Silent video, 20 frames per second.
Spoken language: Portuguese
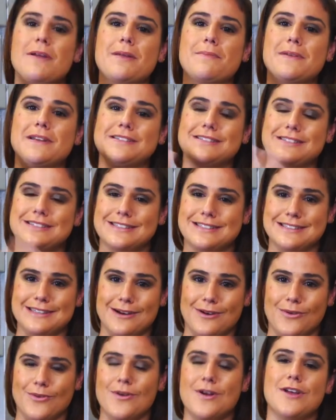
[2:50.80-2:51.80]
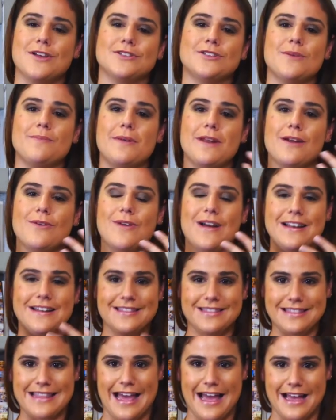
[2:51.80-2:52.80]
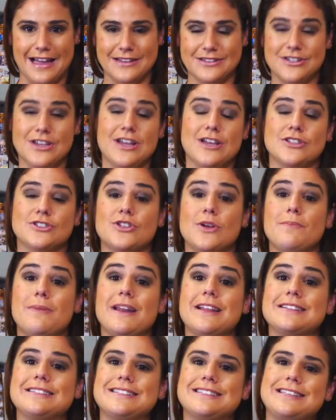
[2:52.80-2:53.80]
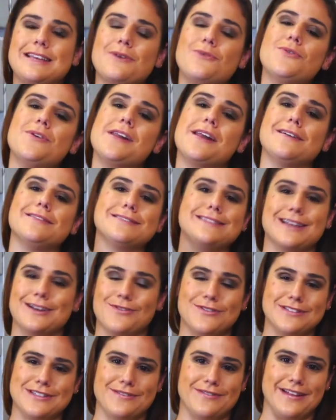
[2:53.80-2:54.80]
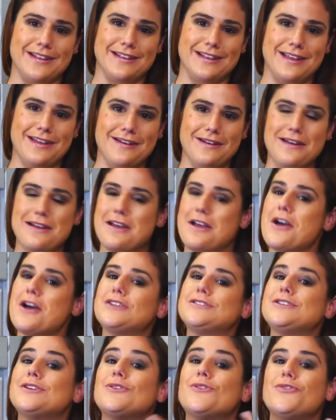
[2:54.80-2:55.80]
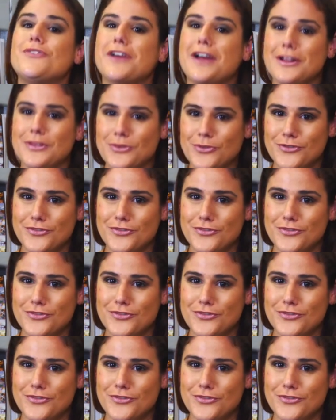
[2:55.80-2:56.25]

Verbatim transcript: pela precisão, só pela qualidade, só pela segurança que você vai ter, eu acho que não fica